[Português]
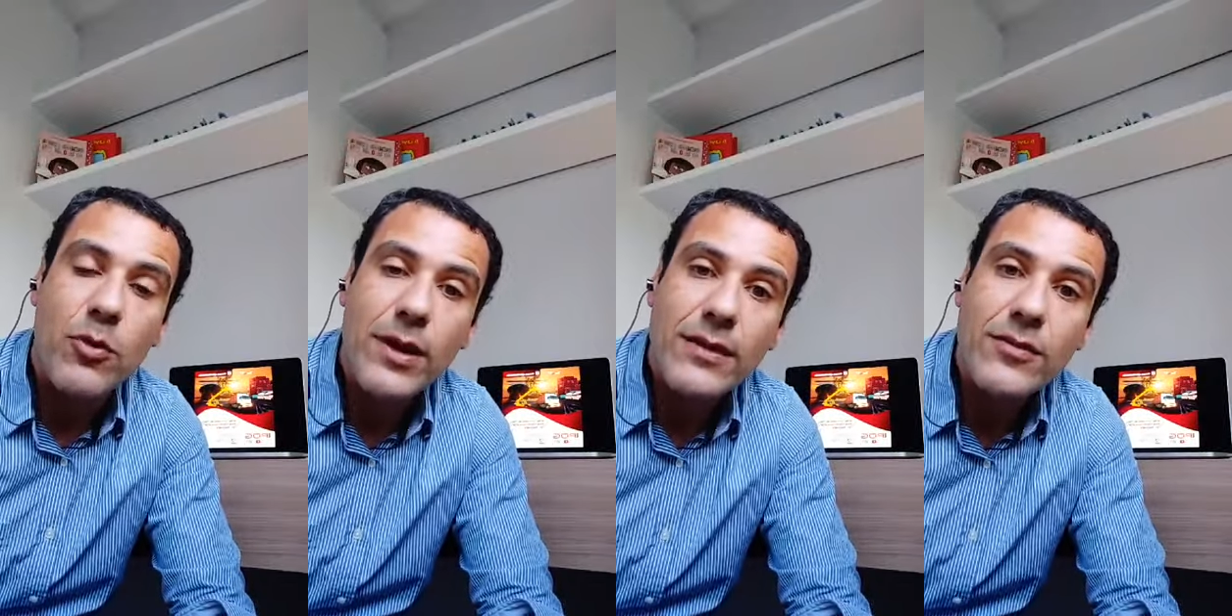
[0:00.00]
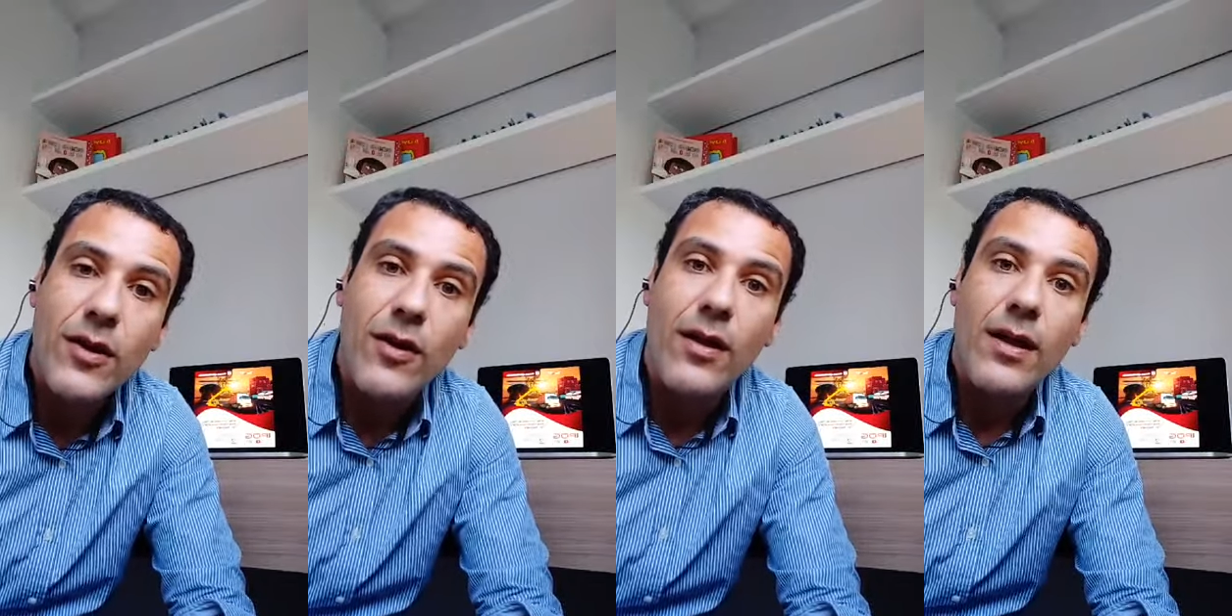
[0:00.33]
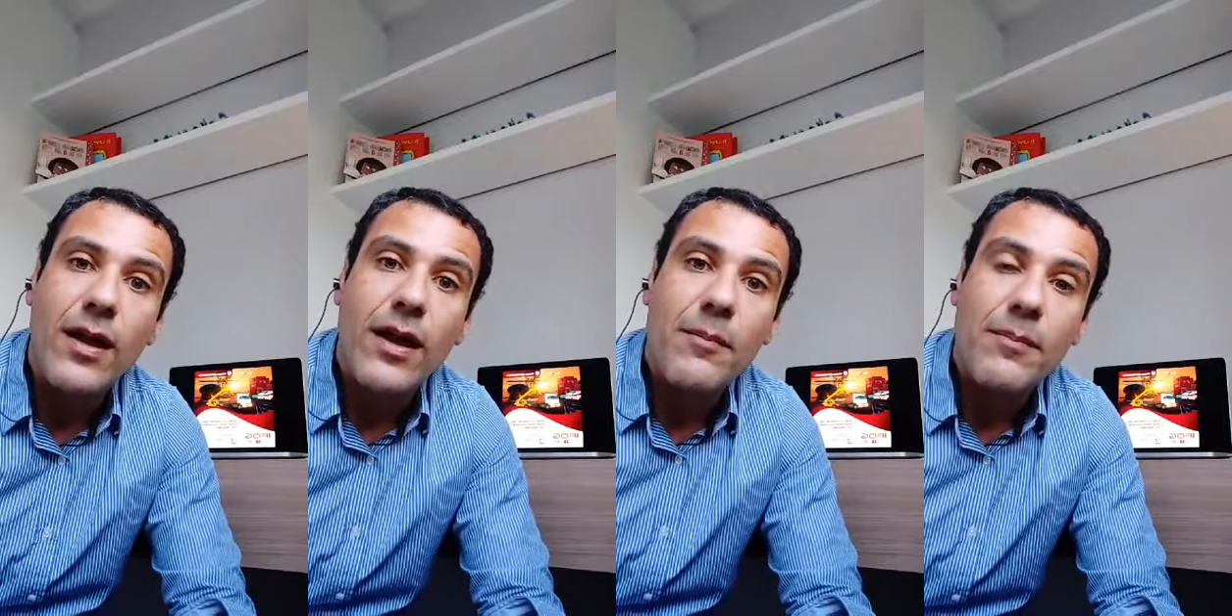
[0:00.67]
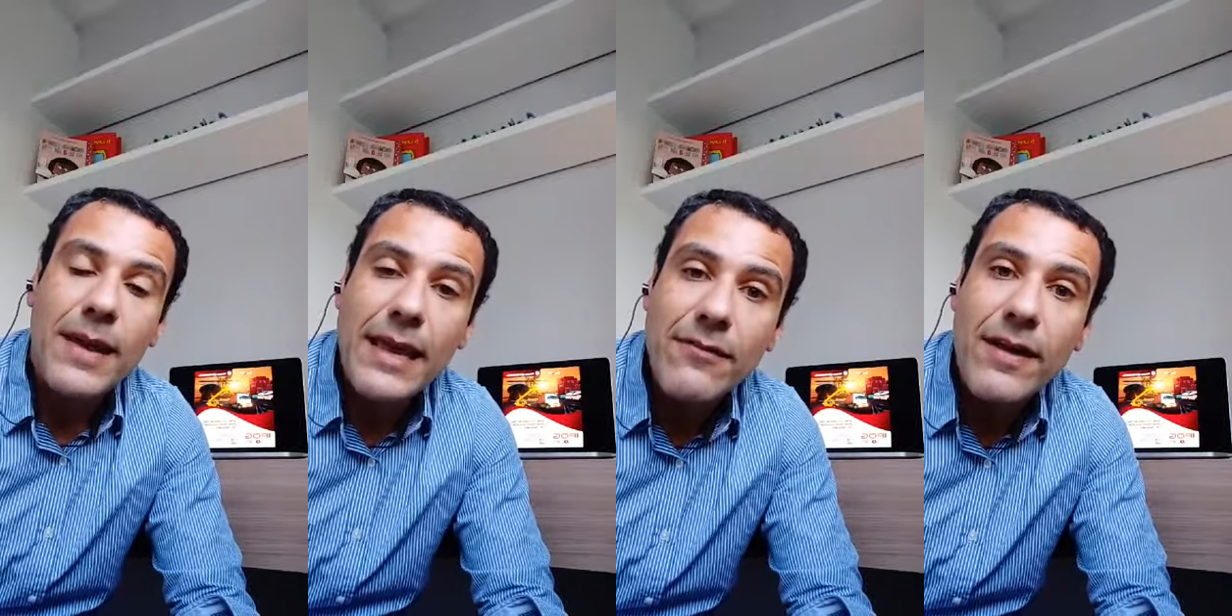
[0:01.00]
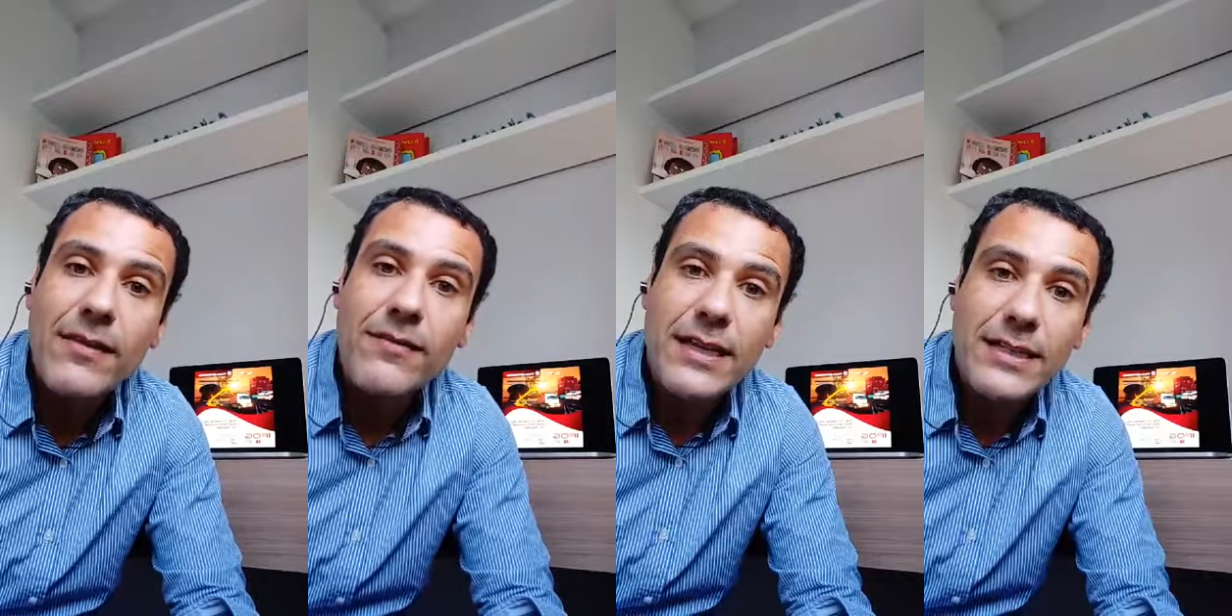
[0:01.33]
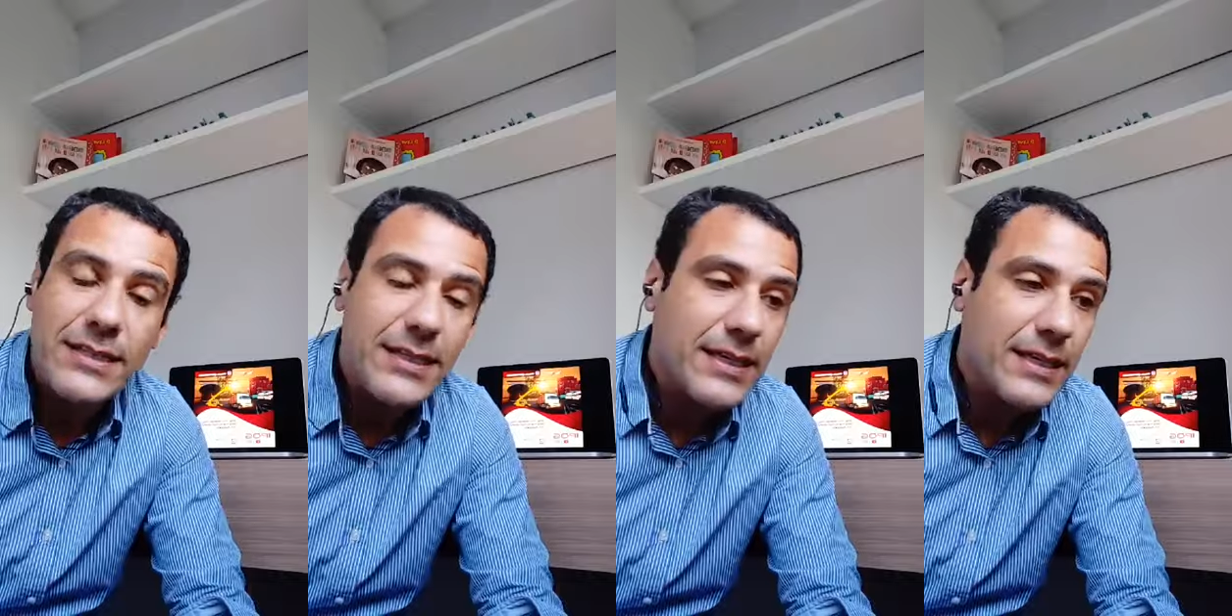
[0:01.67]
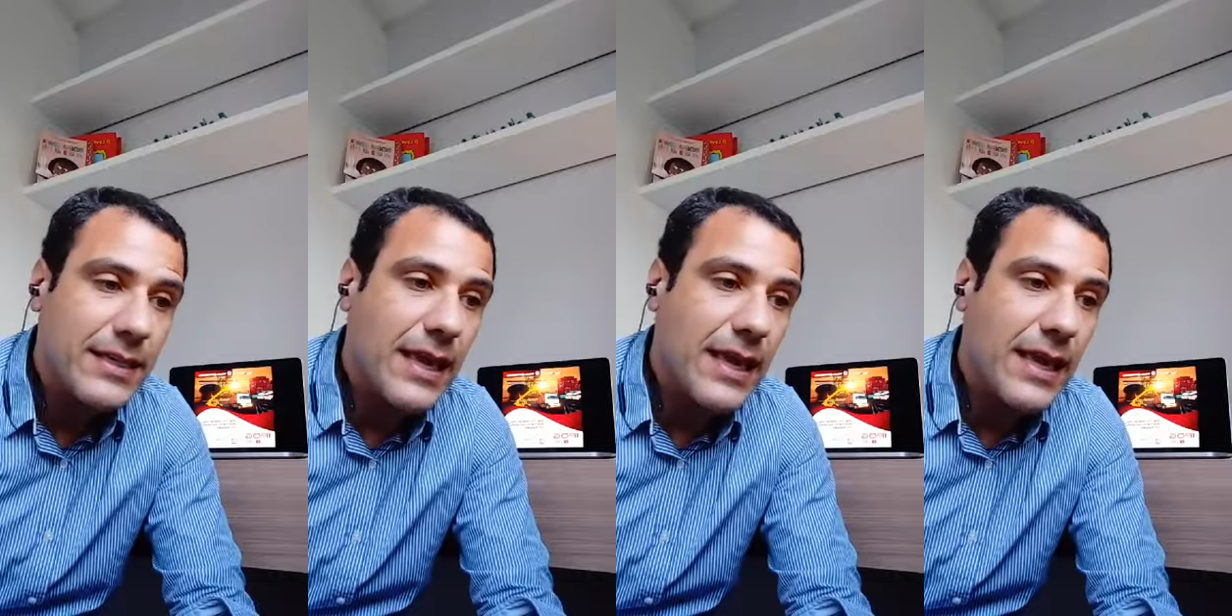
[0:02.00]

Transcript: Porque assim, ó, quem vai investir,